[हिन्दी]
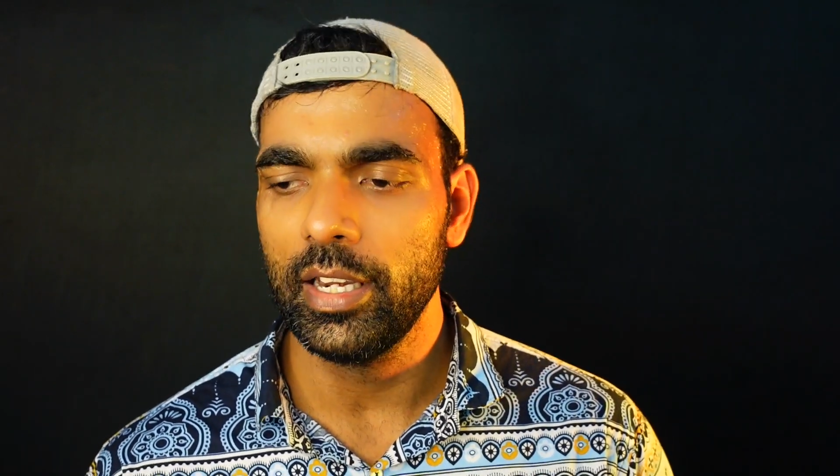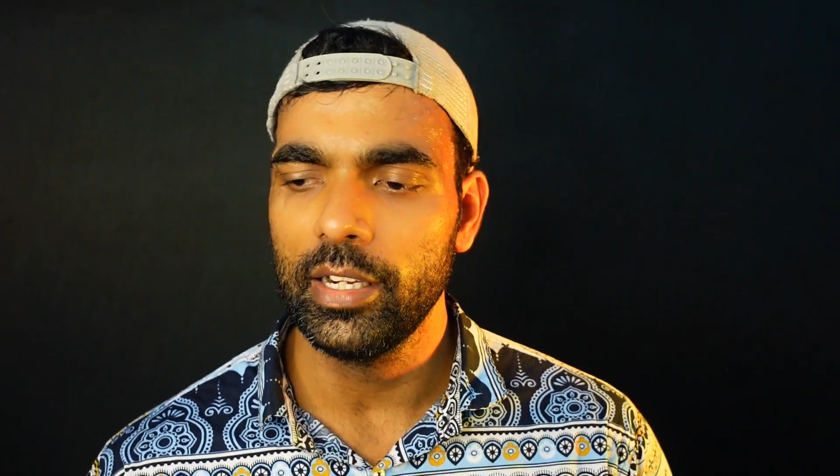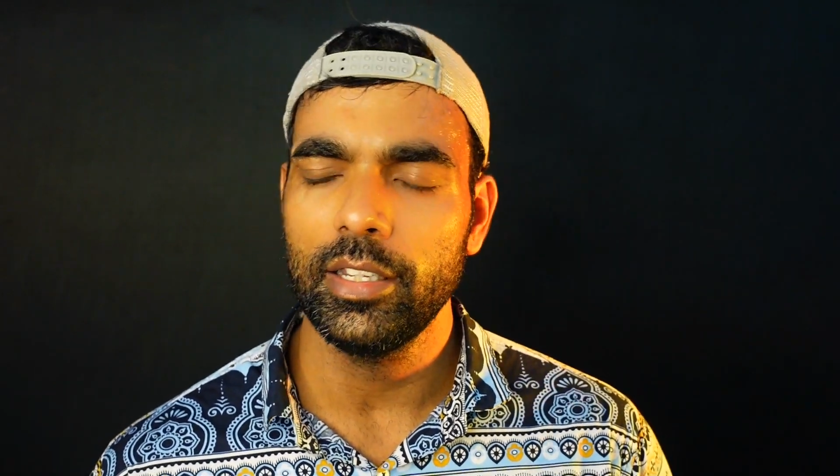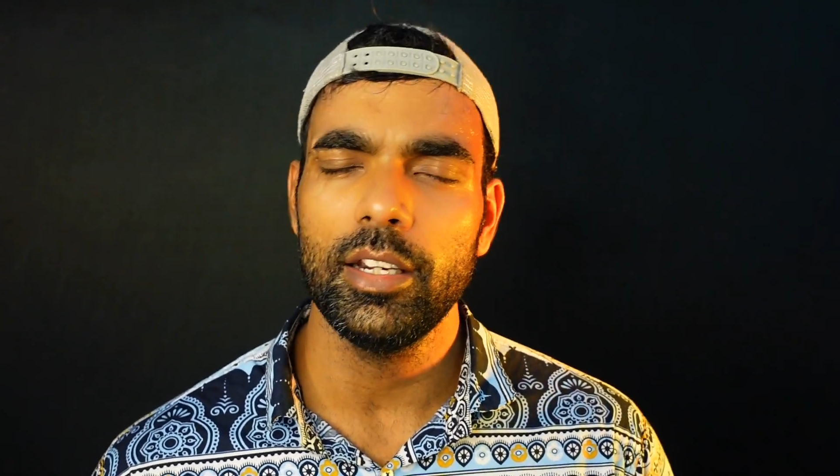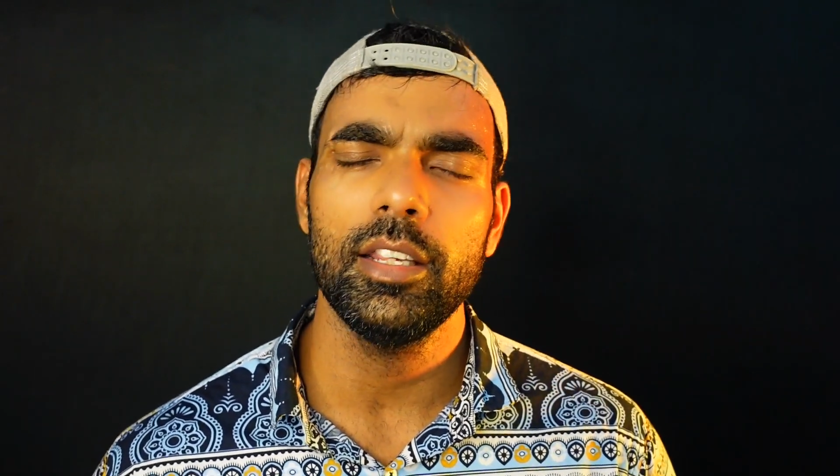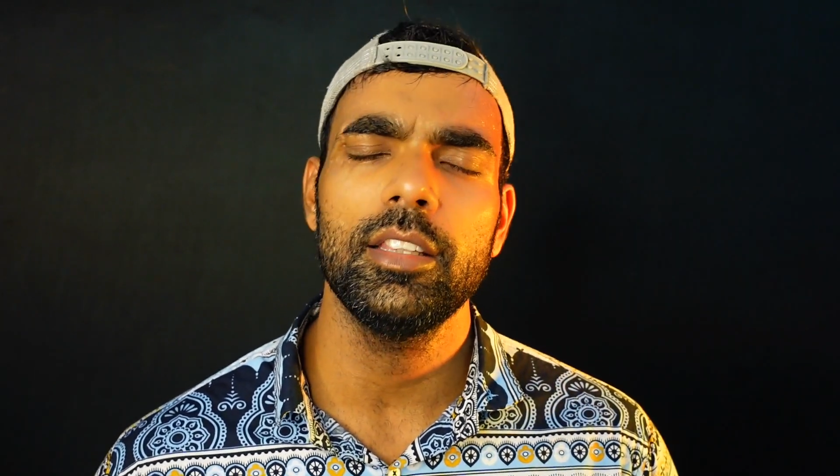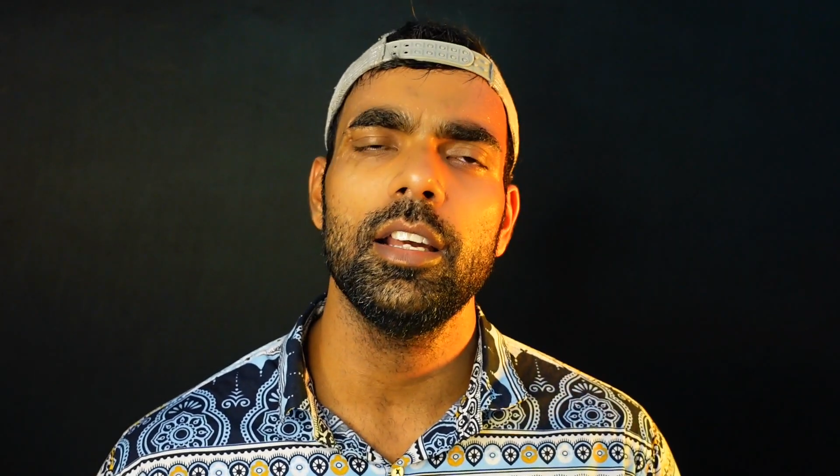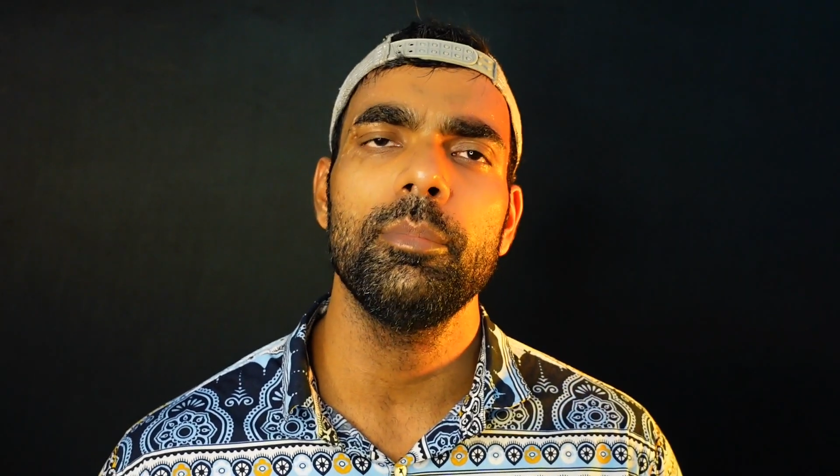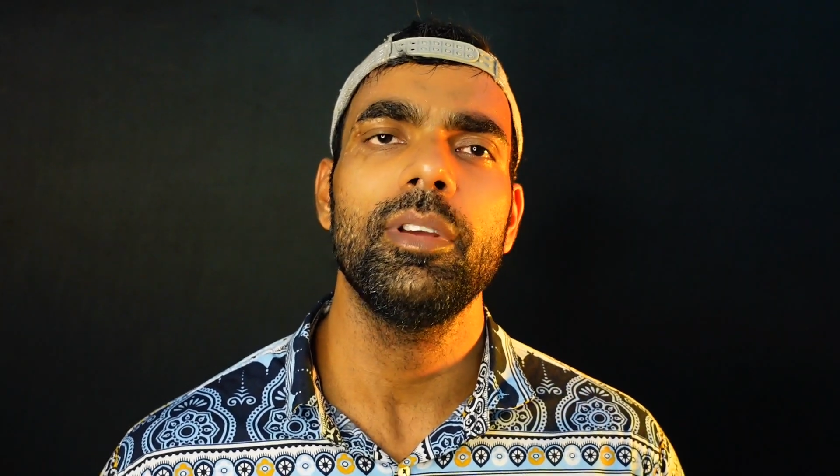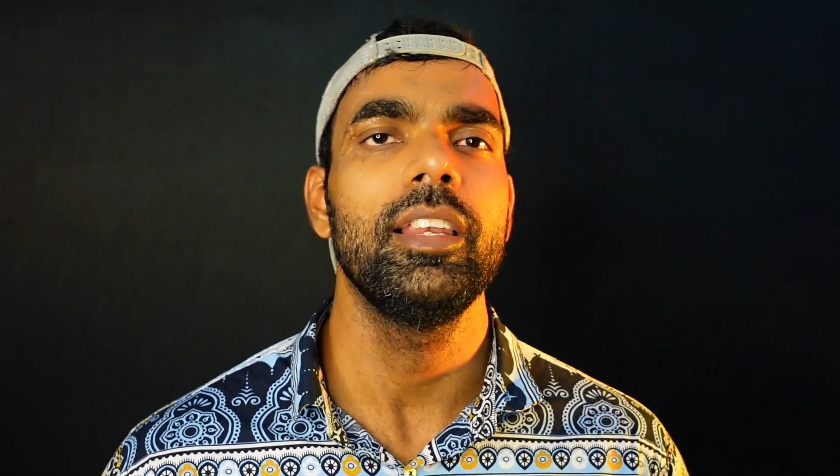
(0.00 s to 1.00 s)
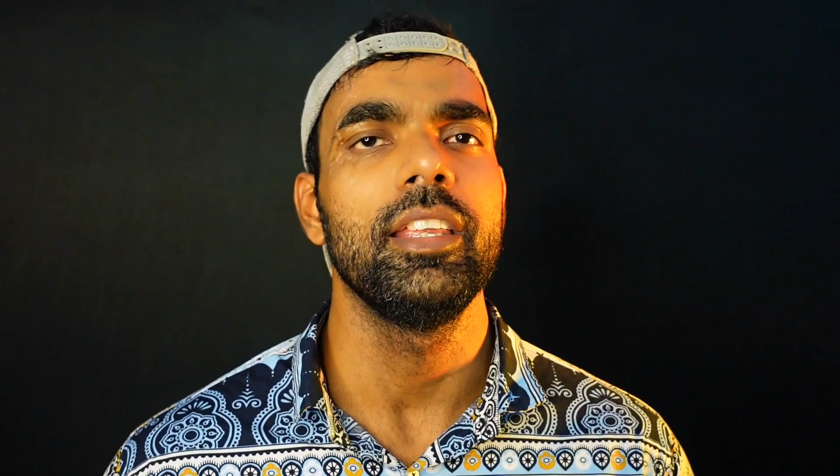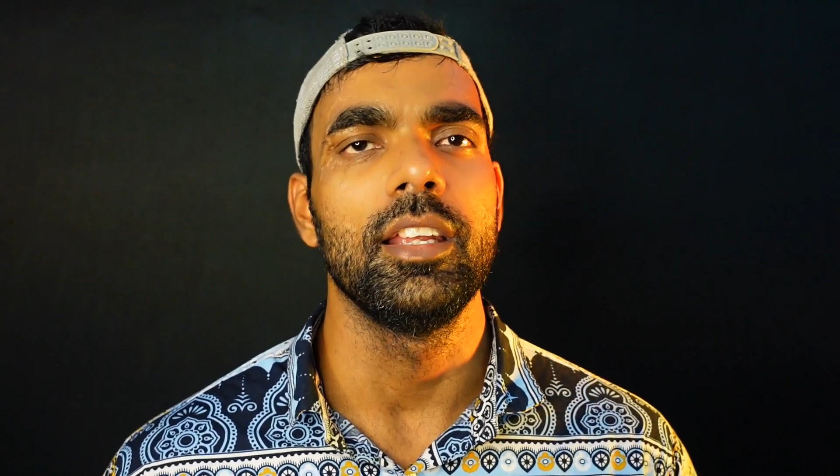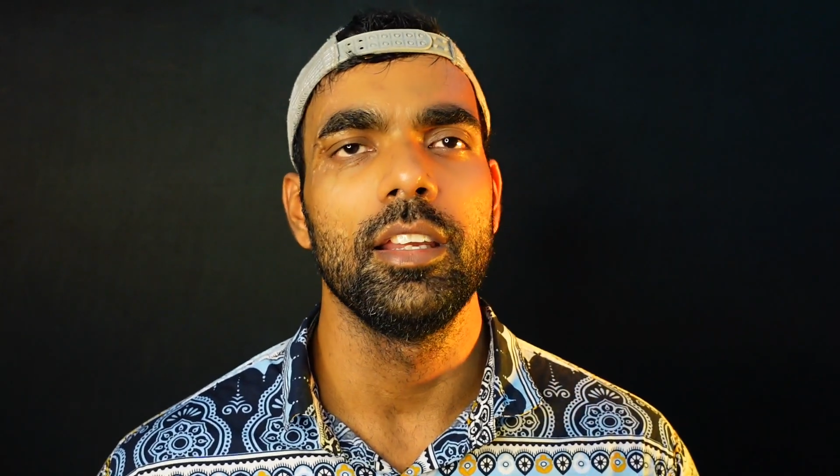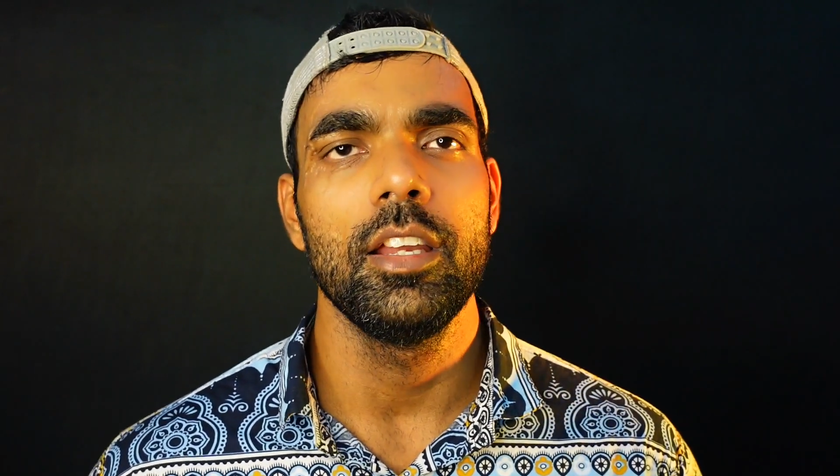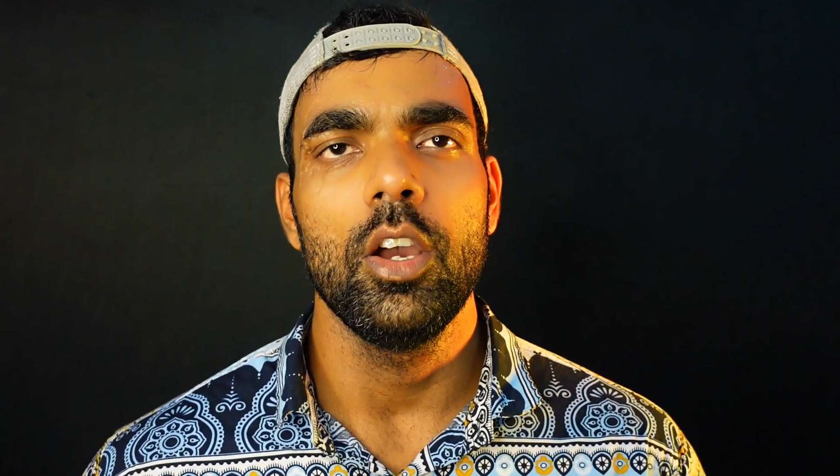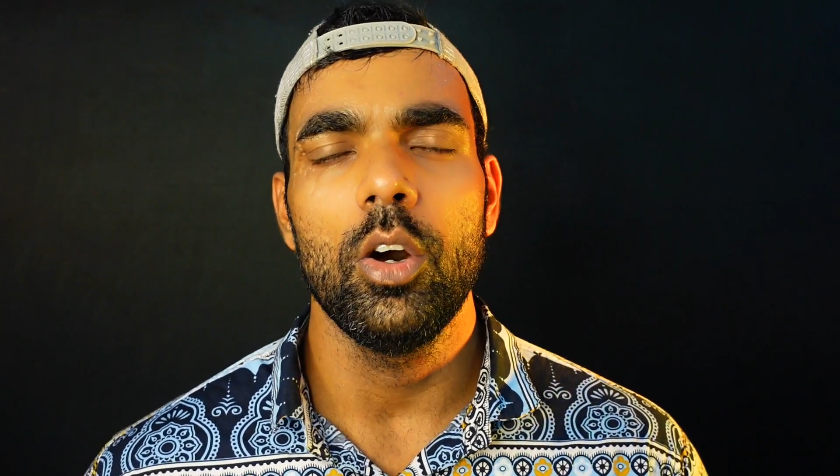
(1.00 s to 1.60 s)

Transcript: कैरेक्टर एकदम क्लीन है